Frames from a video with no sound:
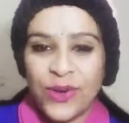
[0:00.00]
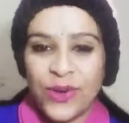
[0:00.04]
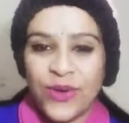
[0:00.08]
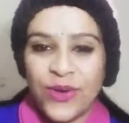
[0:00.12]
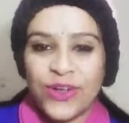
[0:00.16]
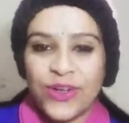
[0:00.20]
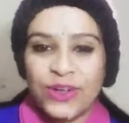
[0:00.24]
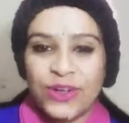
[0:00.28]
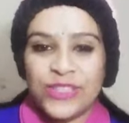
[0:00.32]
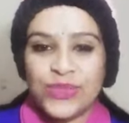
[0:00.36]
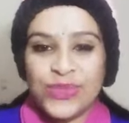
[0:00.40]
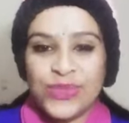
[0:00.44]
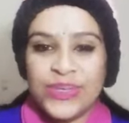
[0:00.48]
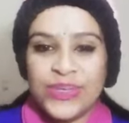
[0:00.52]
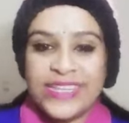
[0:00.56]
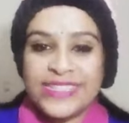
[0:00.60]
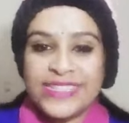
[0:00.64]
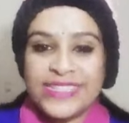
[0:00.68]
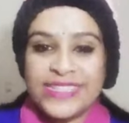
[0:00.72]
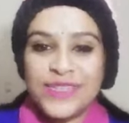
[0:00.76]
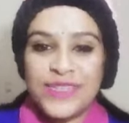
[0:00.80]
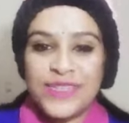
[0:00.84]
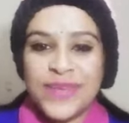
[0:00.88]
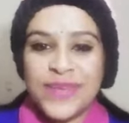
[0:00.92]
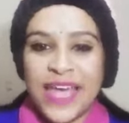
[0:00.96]
और
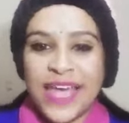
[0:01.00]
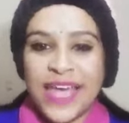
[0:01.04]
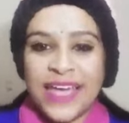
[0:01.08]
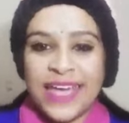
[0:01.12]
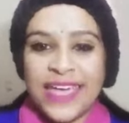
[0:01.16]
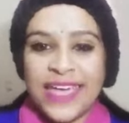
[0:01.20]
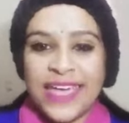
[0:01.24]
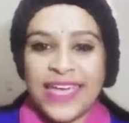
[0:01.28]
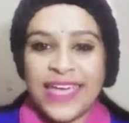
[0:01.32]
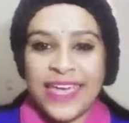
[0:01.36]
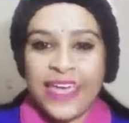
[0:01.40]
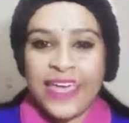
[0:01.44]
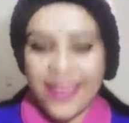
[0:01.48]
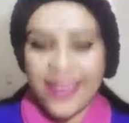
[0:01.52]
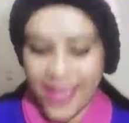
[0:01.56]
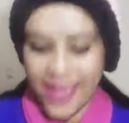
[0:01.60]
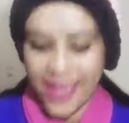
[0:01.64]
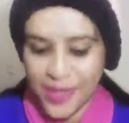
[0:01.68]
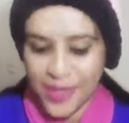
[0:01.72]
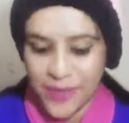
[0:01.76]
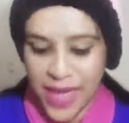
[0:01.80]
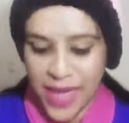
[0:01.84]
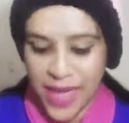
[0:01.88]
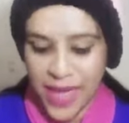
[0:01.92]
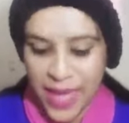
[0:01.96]
सुनील जी भी आ गए हैं
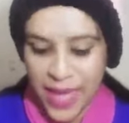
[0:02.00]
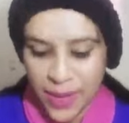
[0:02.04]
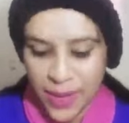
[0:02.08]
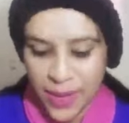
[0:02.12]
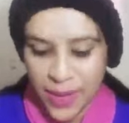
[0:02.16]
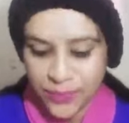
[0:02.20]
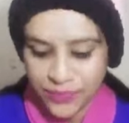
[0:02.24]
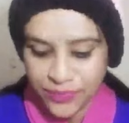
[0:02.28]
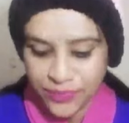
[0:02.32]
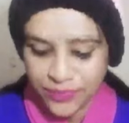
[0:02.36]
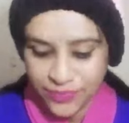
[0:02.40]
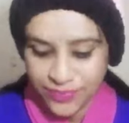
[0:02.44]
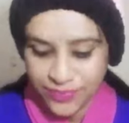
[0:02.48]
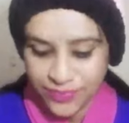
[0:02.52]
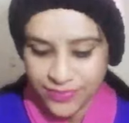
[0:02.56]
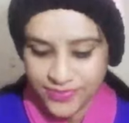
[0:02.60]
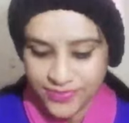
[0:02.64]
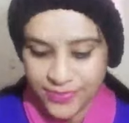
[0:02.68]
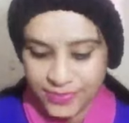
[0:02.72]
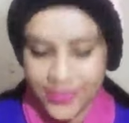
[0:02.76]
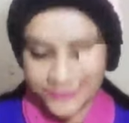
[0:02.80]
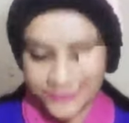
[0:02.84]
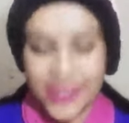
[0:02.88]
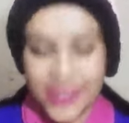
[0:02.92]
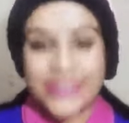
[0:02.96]
हाय मैम
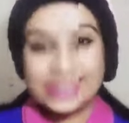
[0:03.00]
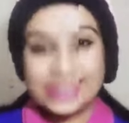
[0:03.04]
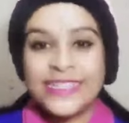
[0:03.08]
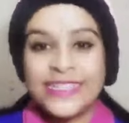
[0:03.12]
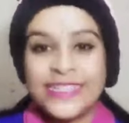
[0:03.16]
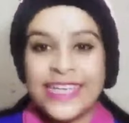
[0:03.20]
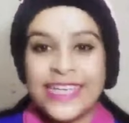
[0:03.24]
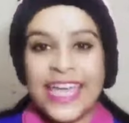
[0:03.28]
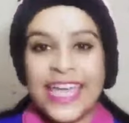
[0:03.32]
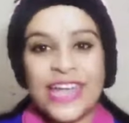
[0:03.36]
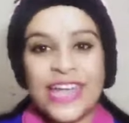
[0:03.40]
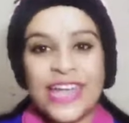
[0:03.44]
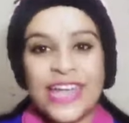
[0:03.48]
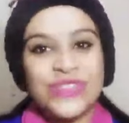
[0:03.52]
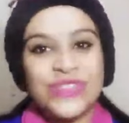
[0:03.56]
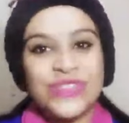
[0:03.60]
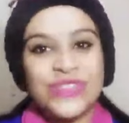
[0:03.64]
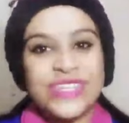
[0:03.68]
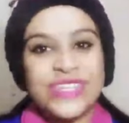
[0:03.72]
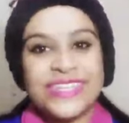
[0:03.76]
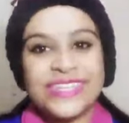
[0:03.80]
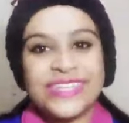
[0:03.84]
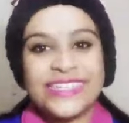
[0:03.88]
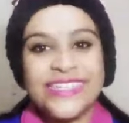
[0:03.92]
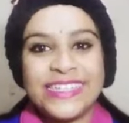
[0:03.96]
हेलो
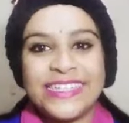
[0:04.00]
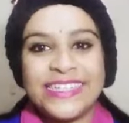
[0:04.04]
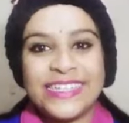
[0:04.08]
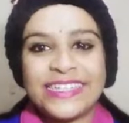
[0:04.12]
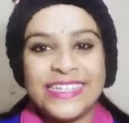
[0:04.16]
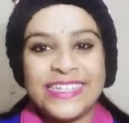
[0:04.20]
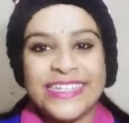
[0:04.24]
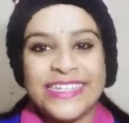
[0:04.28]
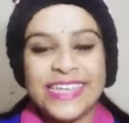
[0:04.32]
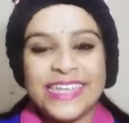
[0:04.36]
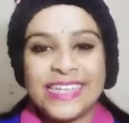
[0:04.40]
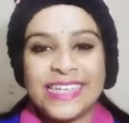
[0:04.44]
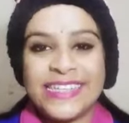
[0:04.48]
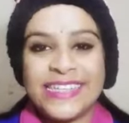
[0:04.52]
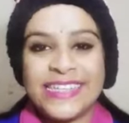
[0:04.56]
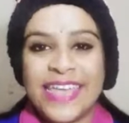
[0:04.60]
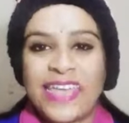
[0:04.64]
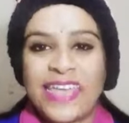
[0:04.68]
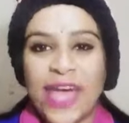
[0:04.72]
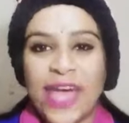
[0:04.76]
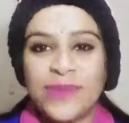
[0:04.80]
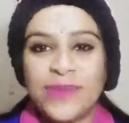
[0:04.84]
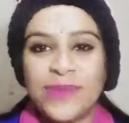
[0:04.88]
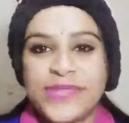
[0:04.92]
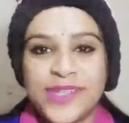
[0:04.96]
सुनील जी कैसे
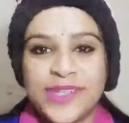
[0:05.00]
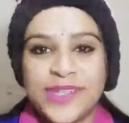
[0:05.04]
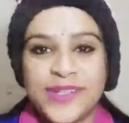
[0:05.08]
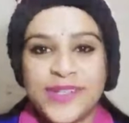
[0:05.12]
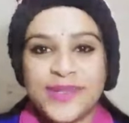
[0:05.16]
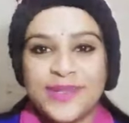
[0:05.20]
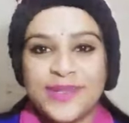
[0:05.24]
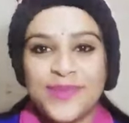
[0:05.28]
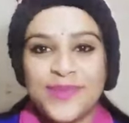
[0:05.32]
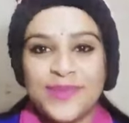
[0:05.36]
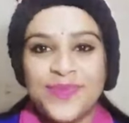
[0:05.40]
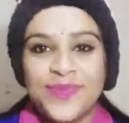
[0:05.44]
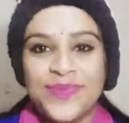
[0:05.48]
हैं आप सब